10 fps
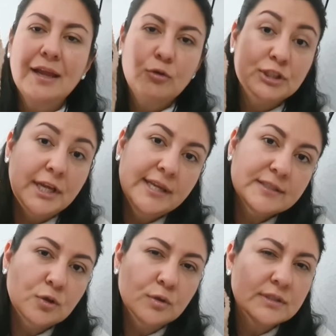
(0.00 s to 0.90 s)
Eh, ya
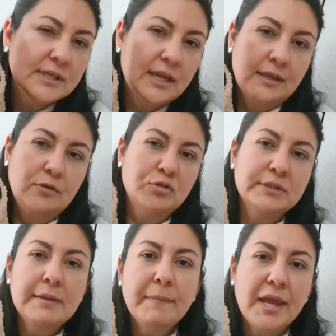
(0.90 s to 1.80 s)
es 11,
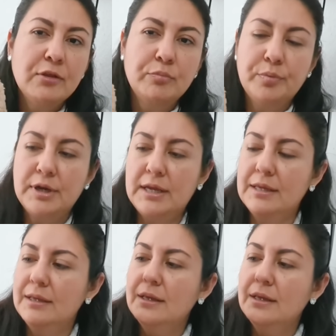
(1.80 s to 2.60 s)
11 y medio por ahí.